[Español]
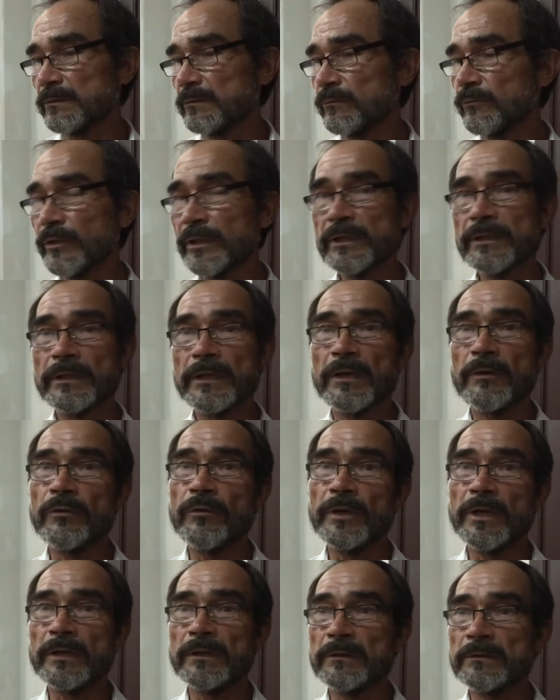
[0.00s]
no es de
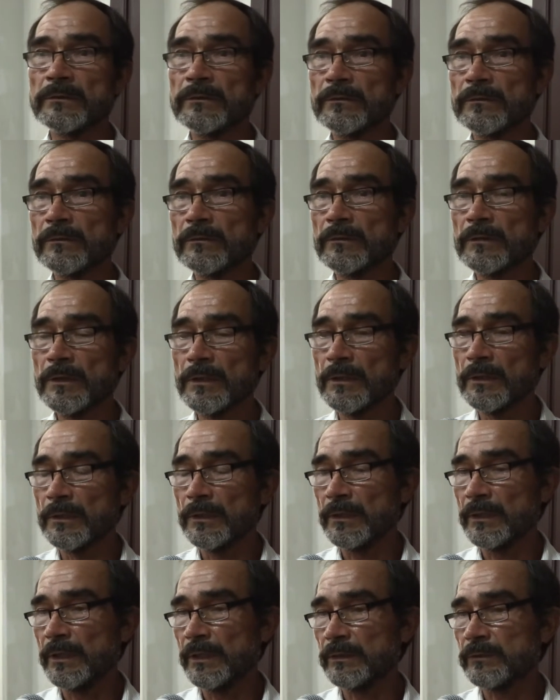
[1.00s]
ahora, ¿no?
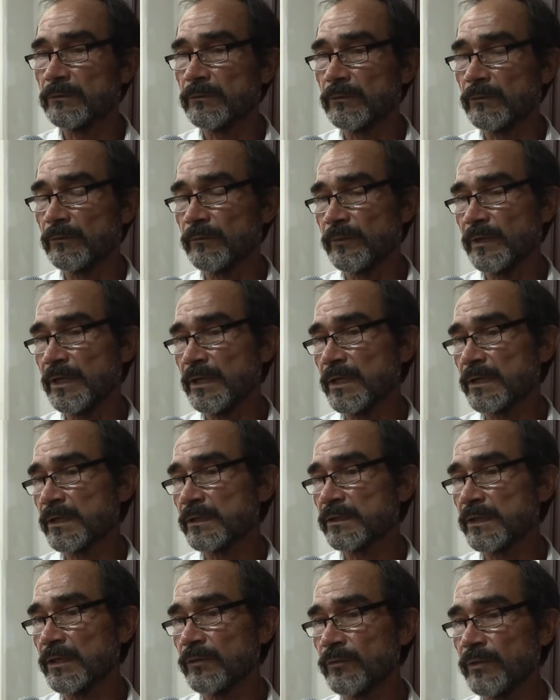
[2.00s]
esto viene
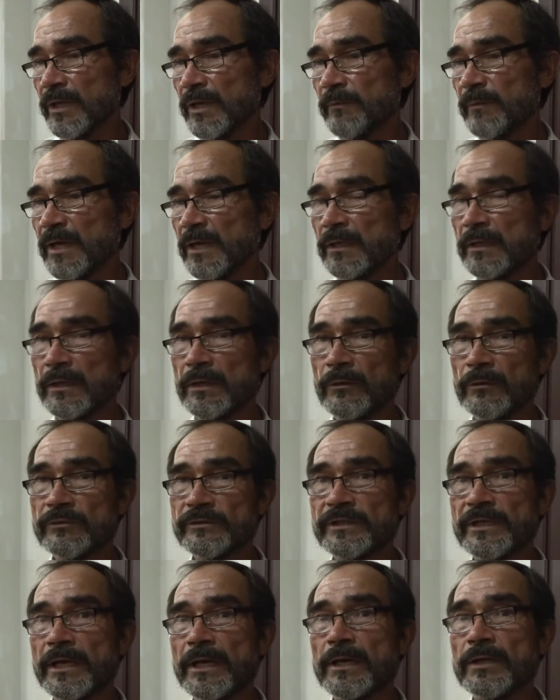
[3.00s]
arrastrando ya más de
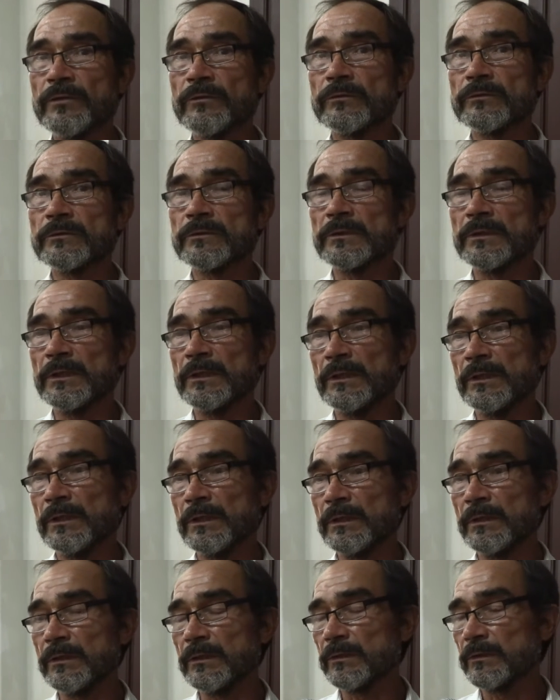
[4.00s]
11 años
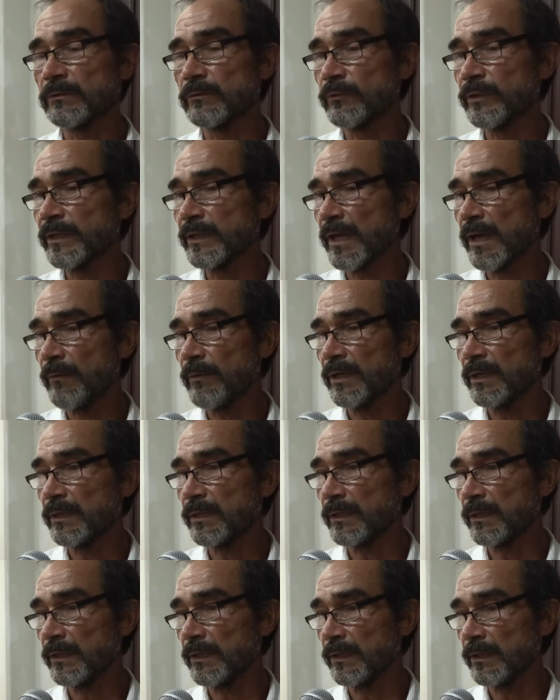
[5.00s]
y no es dable
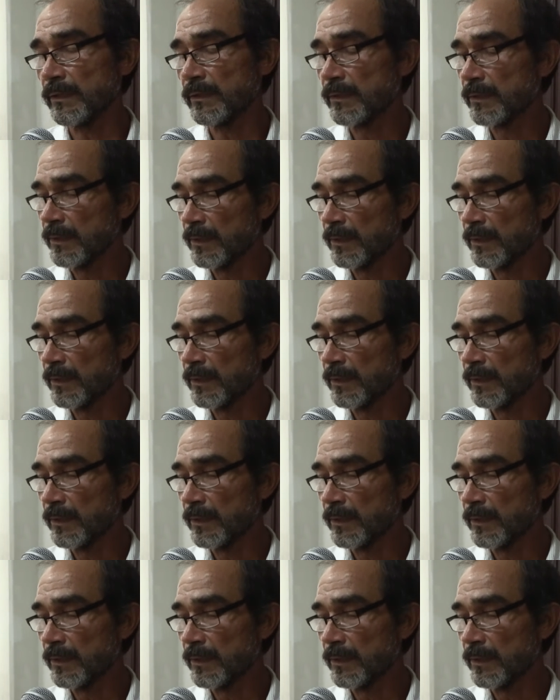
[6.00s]
que